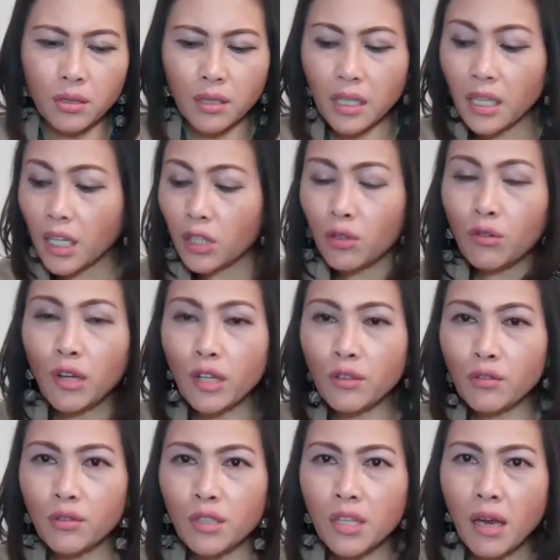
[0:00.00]
Hindi katulad
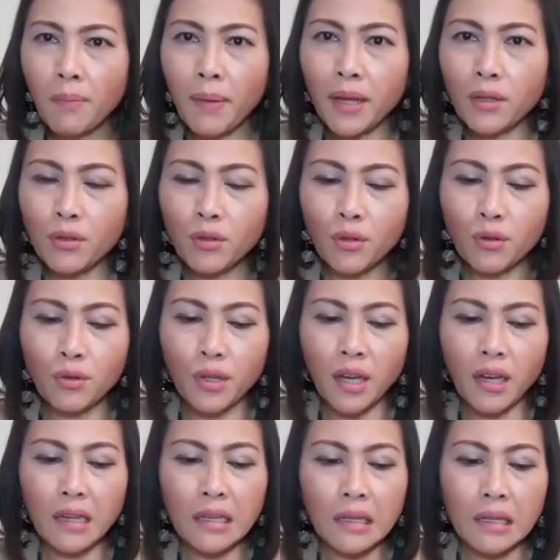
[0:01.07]
yung sa Pandoro na
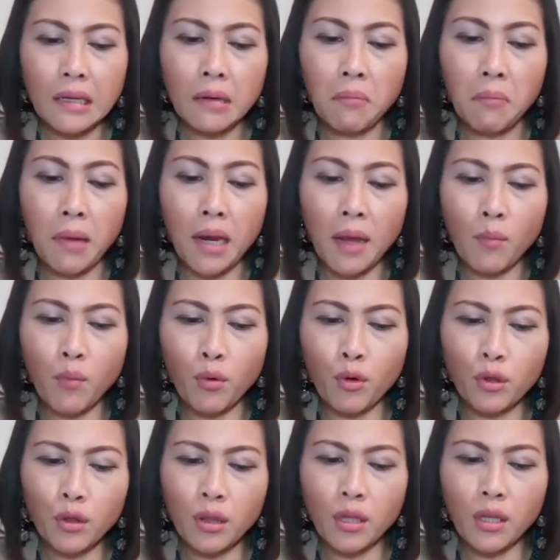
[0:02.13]

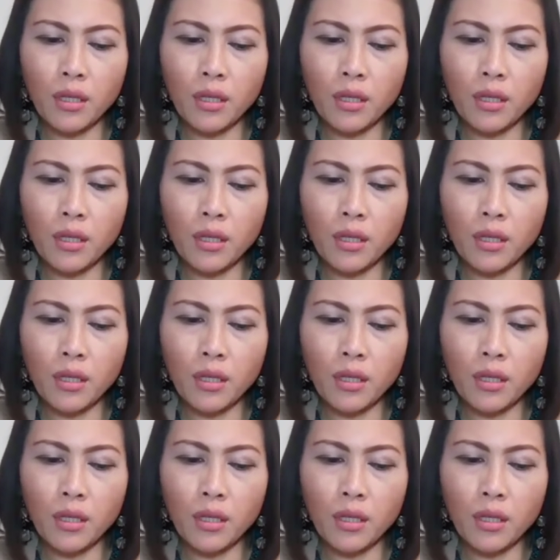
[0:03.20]
malambot.